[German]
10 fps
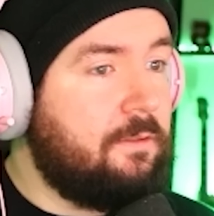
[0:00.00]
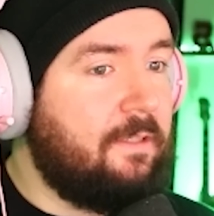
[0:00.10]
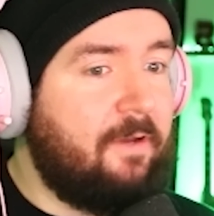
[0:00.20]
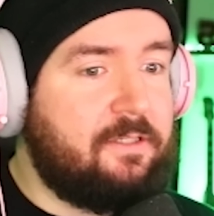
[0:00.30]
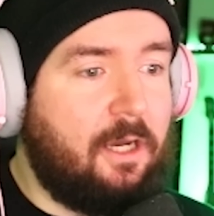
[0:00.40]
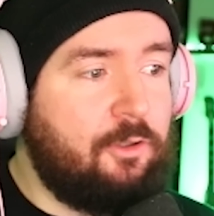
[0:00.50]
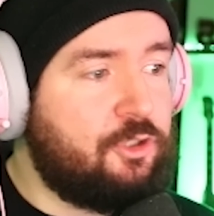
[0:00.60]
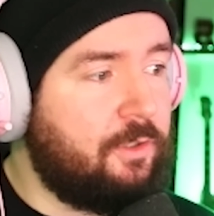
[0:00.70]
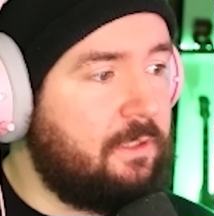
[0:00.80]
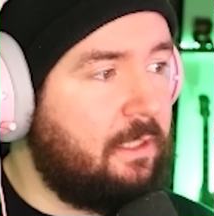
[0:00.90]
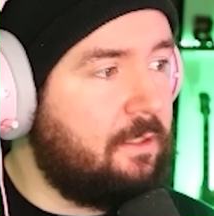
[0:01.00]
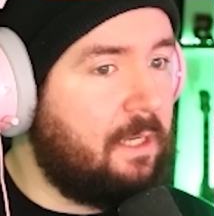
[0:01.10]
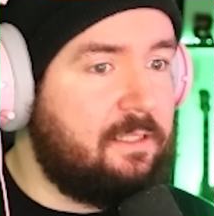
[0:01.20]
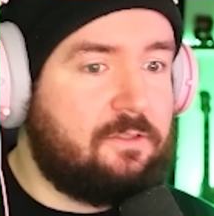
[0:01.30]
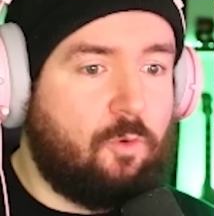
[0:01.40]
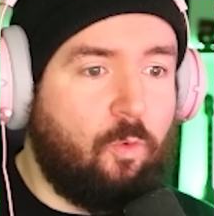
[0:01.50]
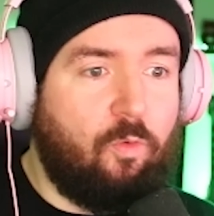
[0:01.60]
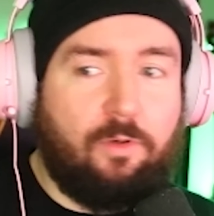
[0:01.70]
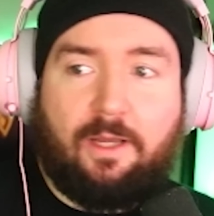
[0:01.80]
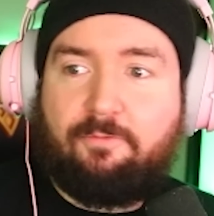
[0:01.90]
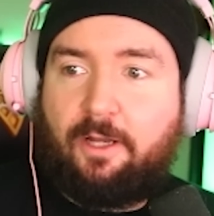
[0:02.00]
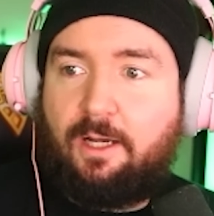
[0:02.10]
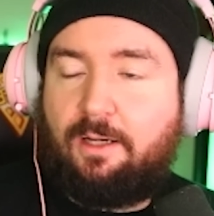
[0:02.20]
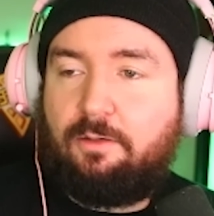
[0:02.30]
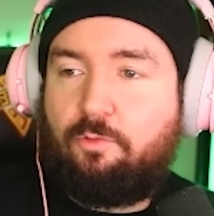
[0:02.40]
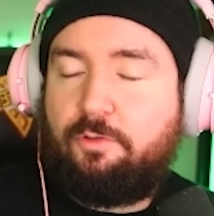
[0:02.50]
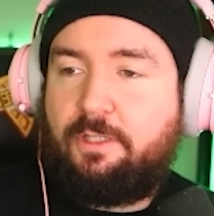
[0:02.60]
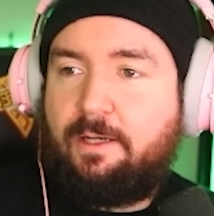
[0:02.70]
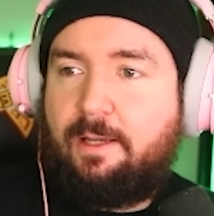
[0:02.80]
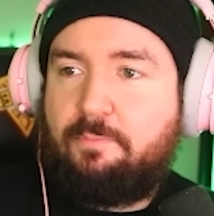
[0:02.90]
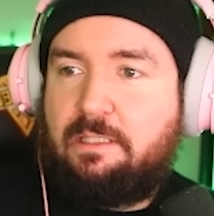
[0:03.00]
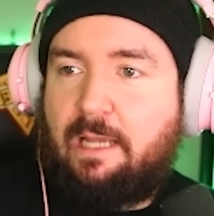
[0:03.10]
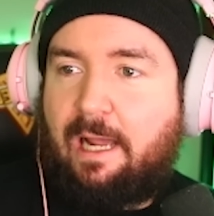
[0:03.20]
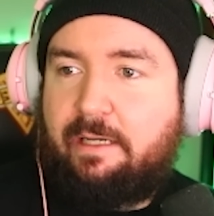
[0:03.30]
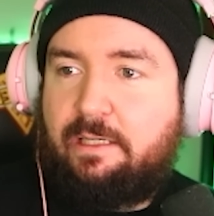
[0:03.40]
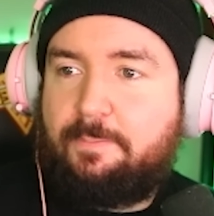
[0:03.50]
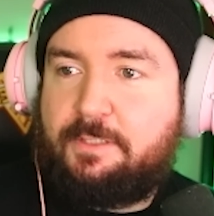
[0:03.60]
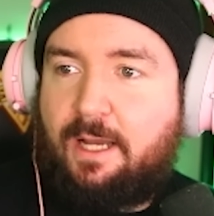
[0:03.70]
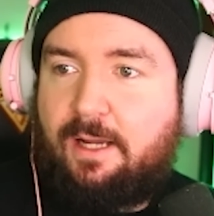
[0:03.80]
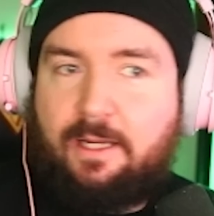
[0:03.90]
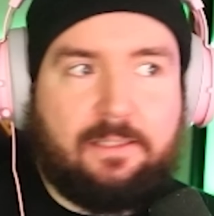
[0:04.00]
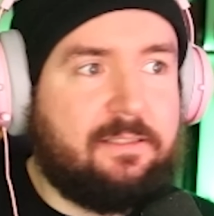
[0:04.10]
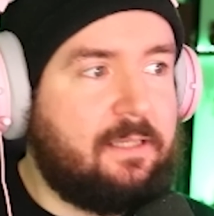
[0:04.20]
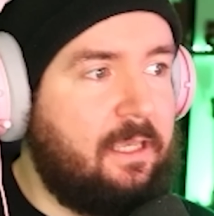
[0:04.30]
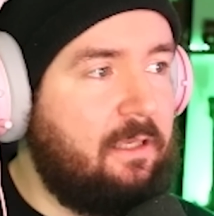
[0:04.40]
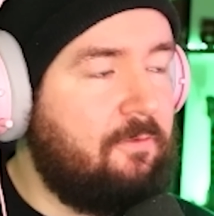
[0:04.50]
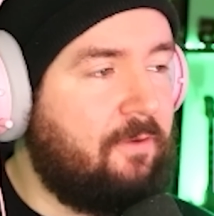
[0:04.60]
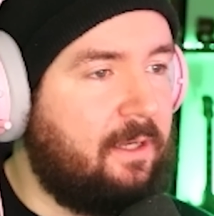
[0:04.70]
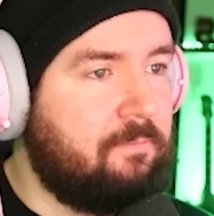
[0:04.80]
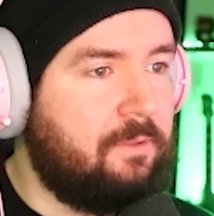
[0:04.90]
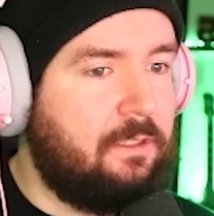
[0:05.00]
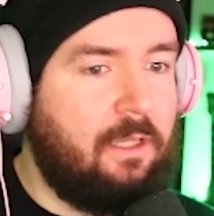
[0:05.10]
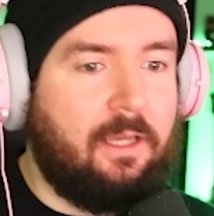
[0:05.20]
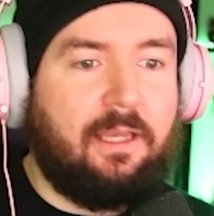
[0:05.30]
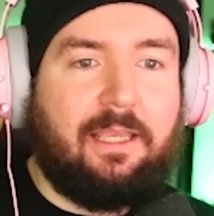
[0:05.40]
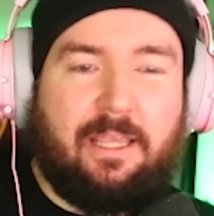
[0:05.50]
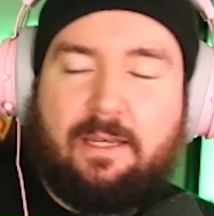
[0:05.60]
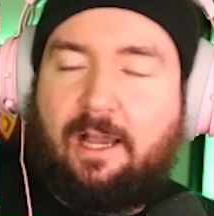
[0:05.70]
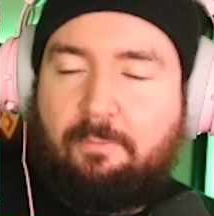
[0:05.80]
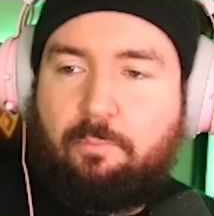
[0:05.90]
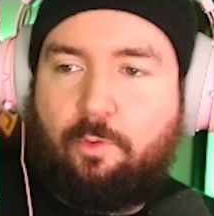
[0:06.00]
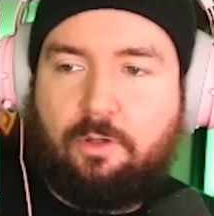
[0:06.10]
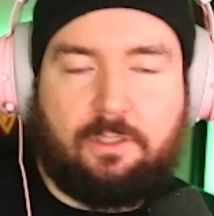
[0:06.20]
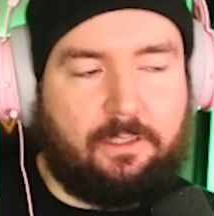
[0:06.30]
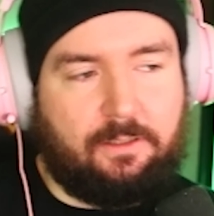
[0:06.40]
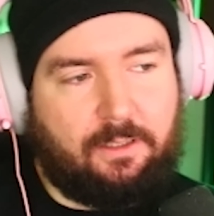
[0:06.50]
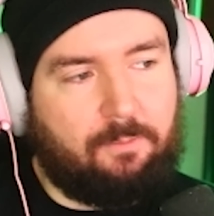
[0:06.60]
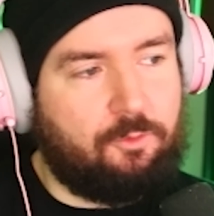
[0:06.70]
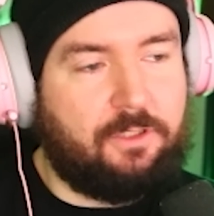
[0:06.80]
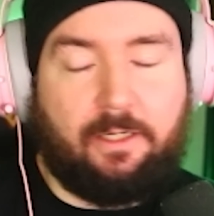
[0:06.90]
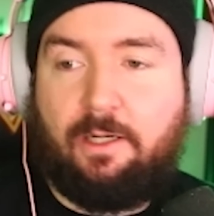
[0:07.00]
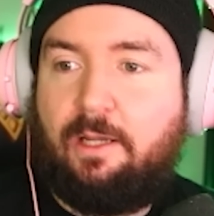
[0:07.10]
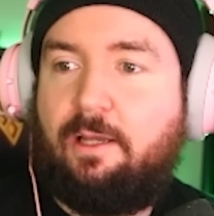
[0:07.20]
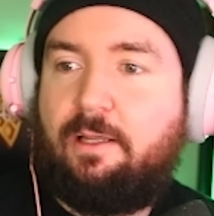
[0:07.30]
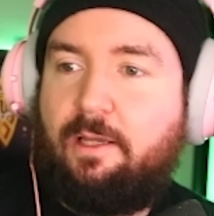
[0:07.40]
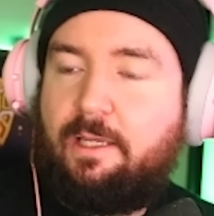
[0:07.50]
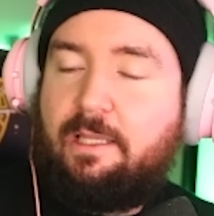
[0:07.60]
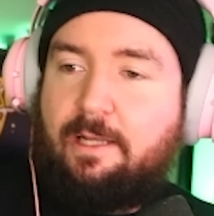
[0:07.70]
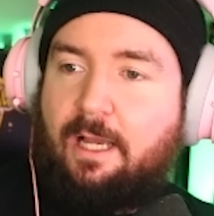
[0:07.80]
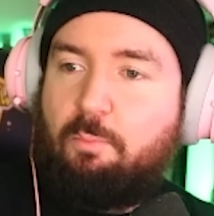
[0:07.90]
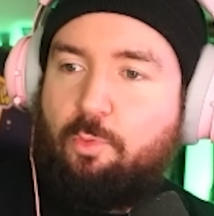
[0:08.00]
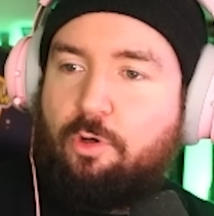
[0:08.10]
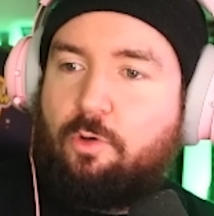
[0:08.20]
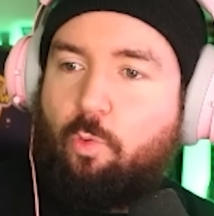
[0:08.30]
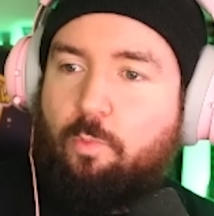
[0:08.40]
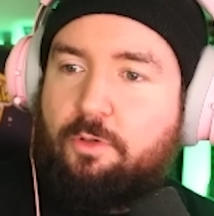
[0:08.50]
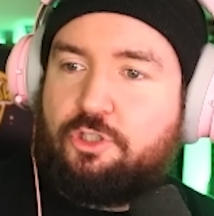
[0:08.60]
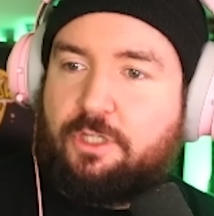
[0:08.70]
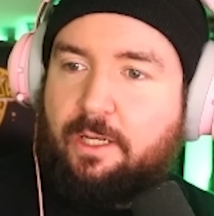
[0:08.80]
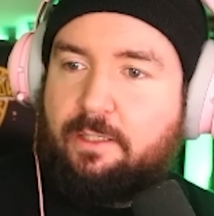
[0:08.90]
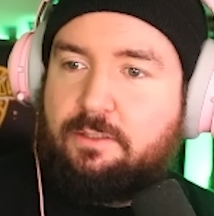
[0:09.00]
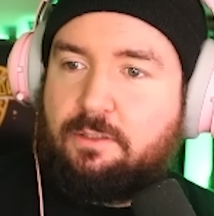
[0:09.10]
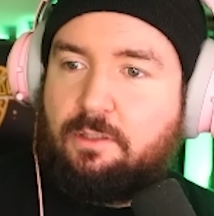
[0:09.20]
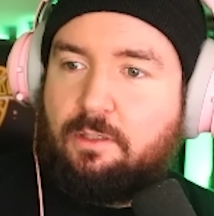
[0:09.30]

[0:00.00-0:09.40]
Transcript: Da war ich auch schon drin, als Corona war. Und dann haben die an dem Tag, als ich da hingefahren bin, in Hamburg, liegt nicht an dem Hotel, äh, in Hamburg umgestellt.